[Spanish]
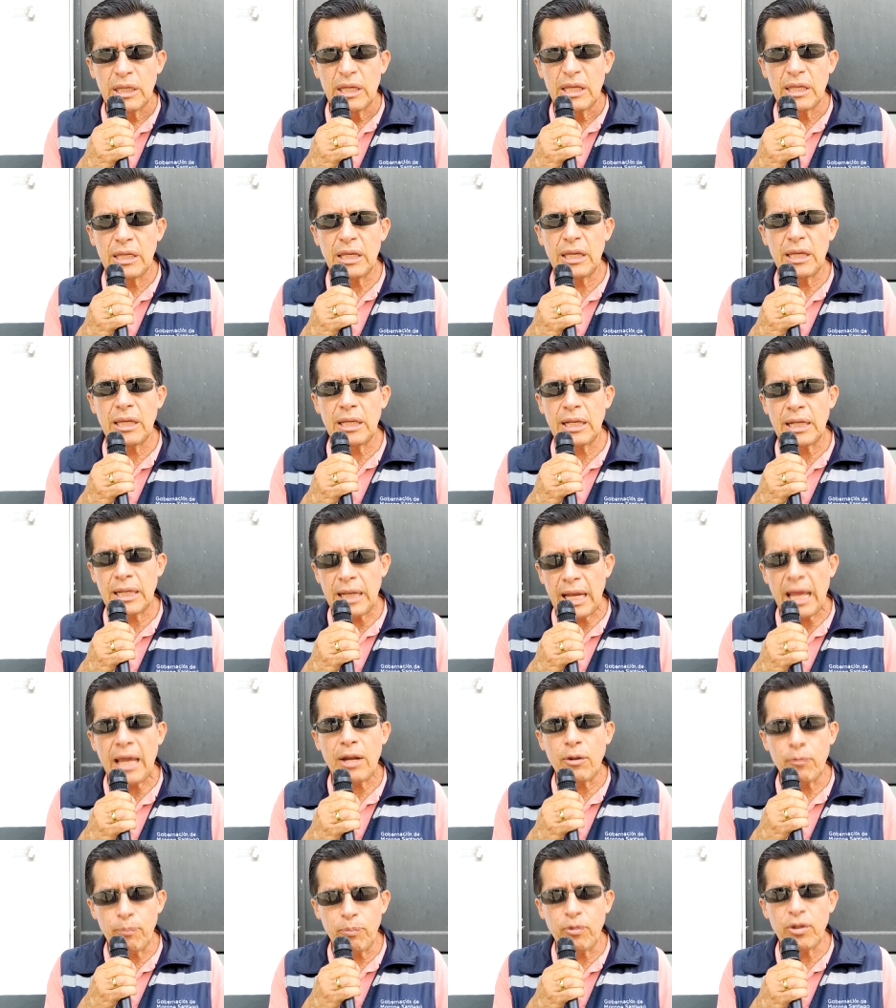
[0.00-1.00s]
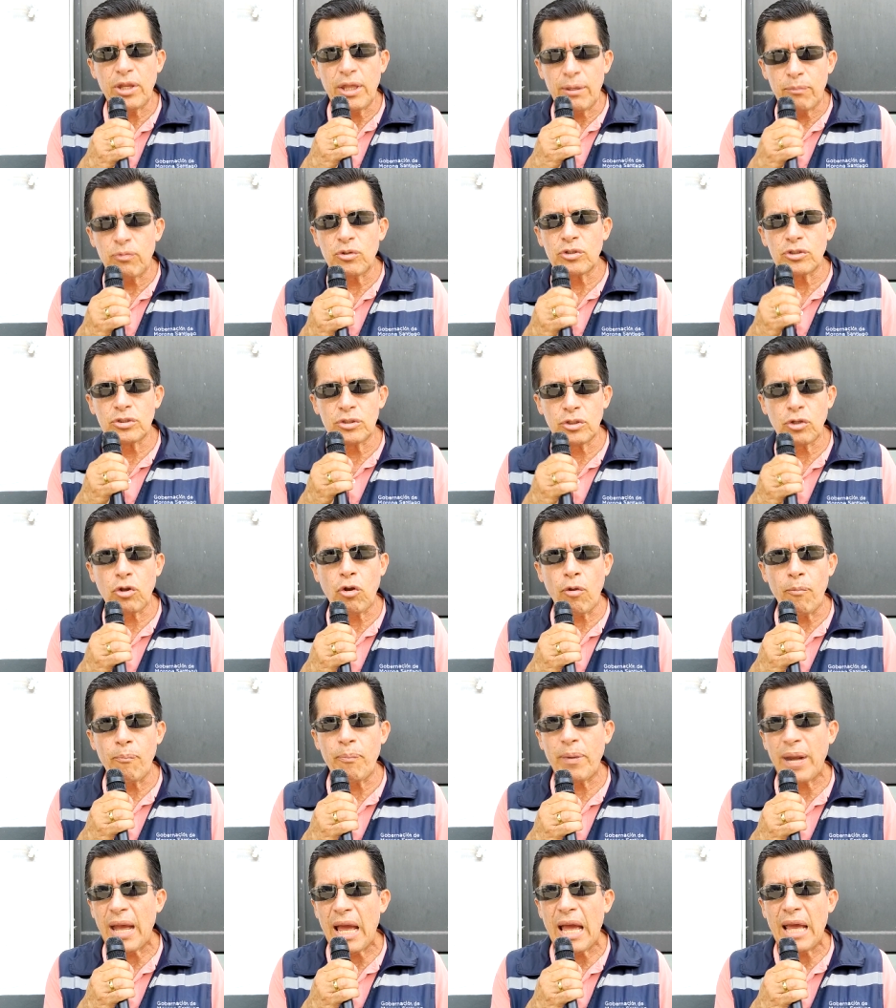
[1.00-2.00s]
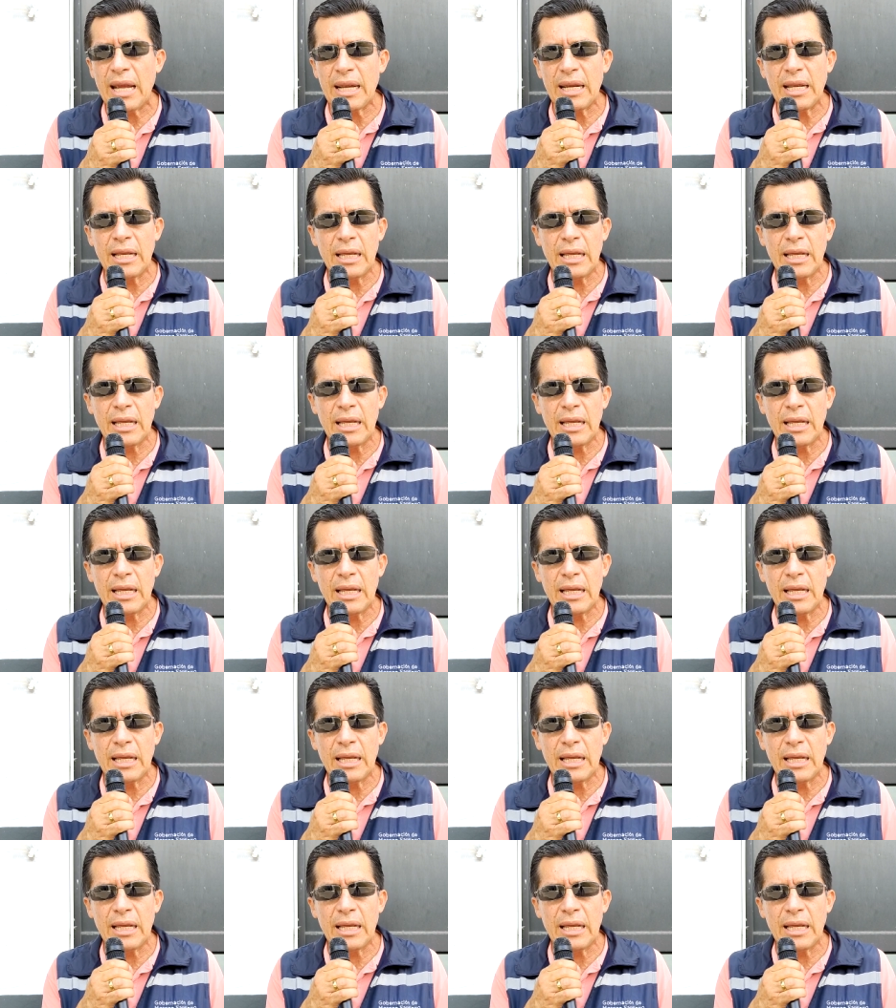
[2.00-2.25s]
y claro, podemos comprar,